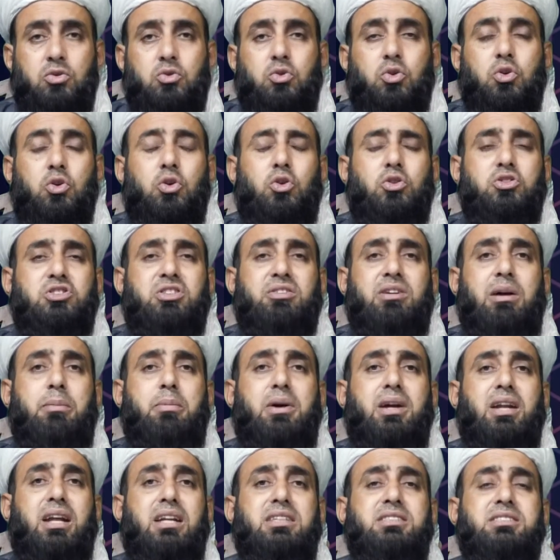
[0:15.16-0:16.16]
तो
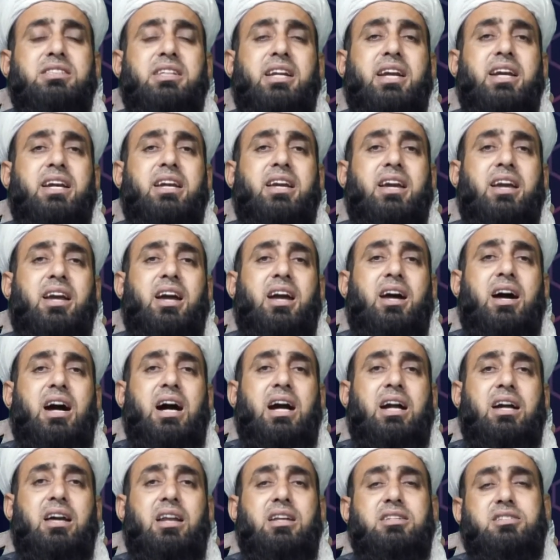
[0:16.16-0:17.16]
जवाबा नर्ज ये कि
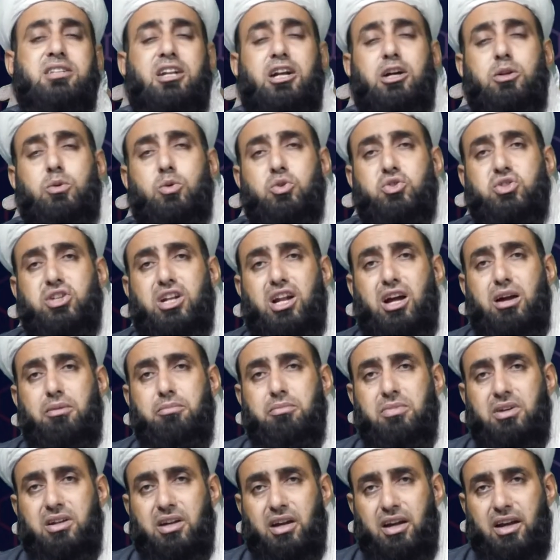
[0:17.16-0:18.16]
आकल
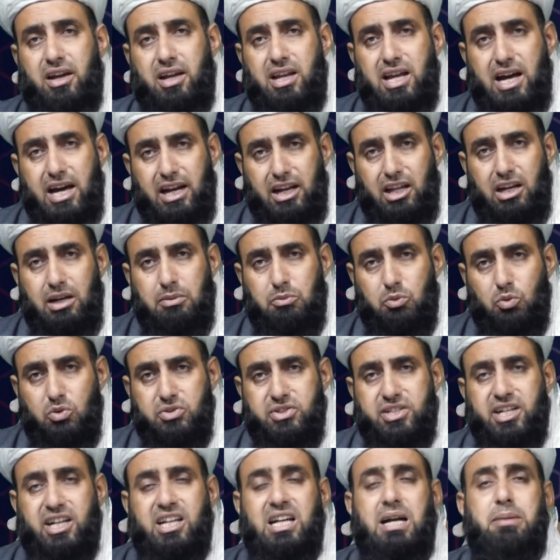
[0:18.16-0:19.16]
सलातम के एलान नबूत
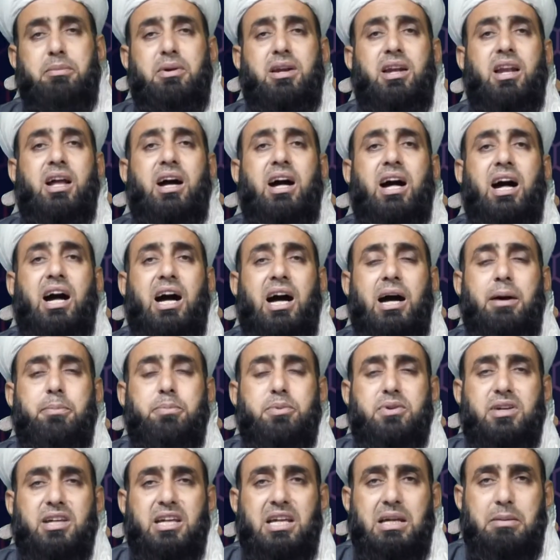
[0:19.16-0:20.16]
से कबल
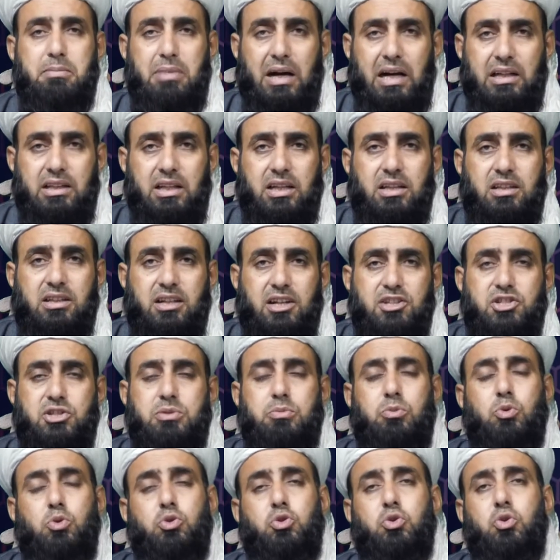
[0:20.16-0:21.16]
आपकी इबादत का
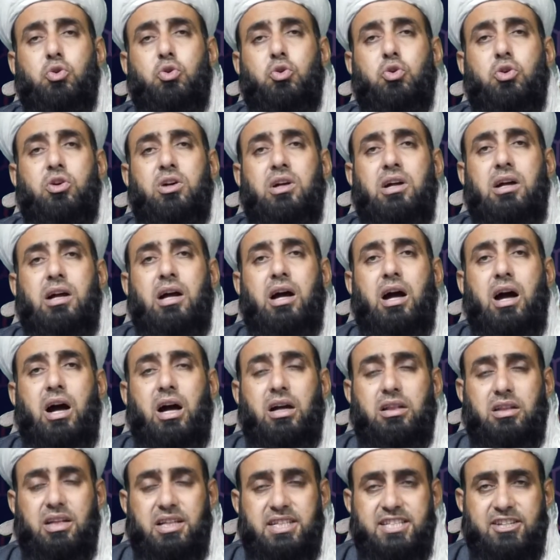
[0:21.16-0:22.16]
सबूत तो
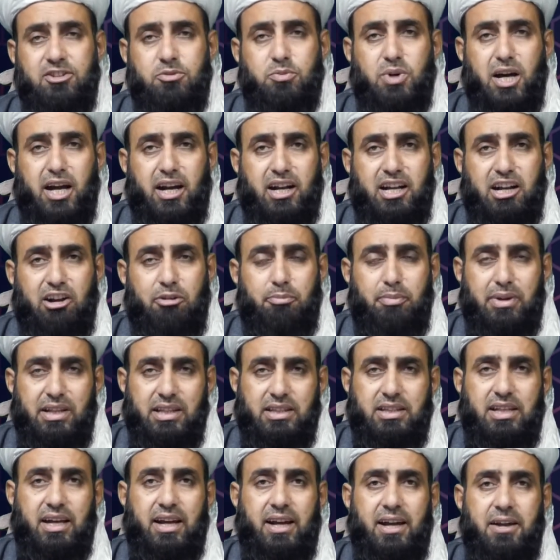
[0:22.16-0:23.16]
आदि से का
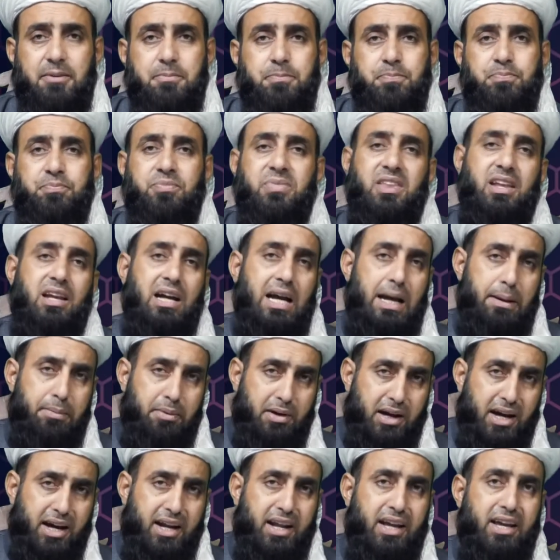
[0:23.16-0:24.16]
मिलता है आप
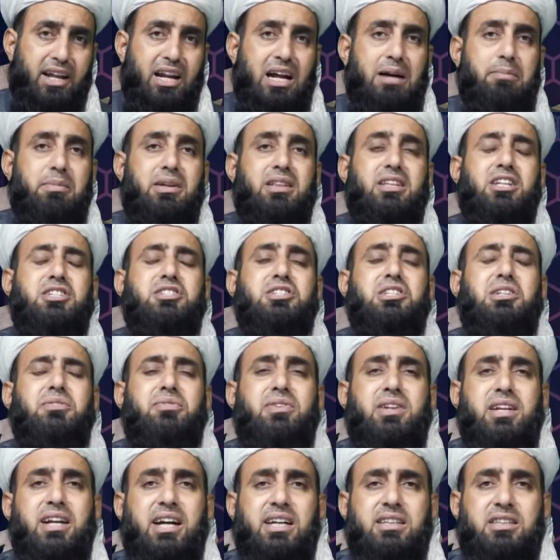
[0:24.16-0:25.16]
गार हिरा में तशरीफ़
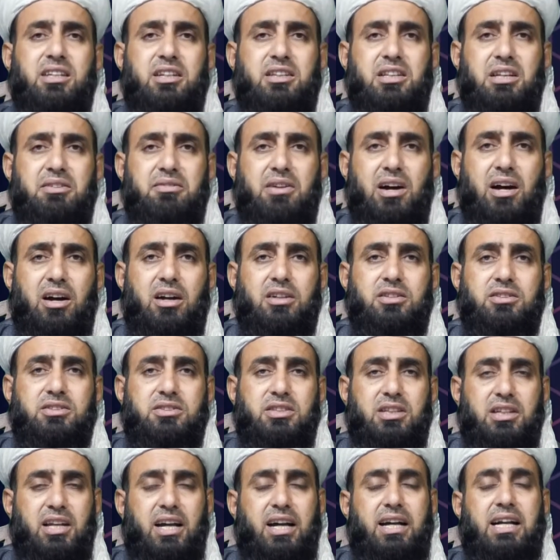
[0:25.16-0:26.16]
ले जाते थे वहाँ
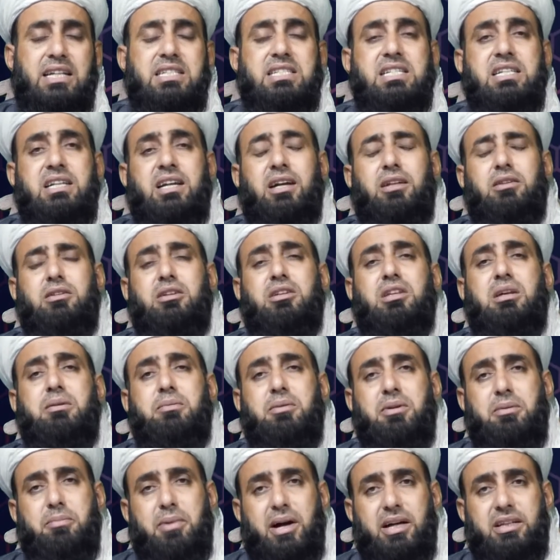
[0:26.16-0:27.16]
चिल्ला कशी करते थे
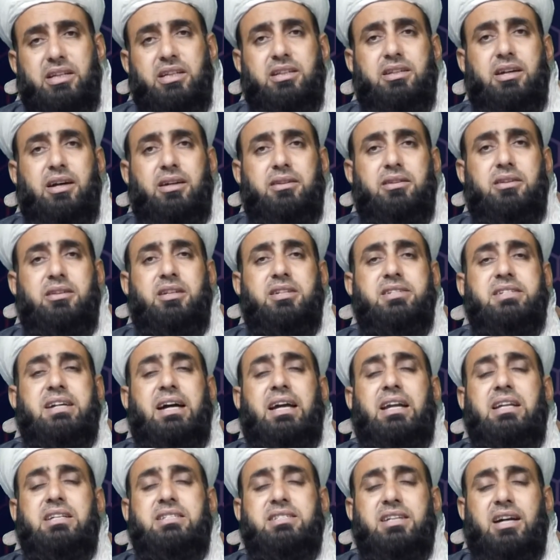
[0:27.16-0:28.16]
इबादत करते थे
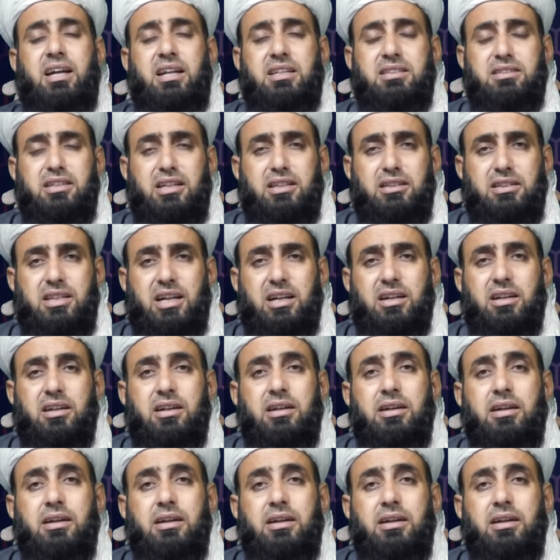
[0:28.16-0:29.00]
चालीस चालीस दिन तक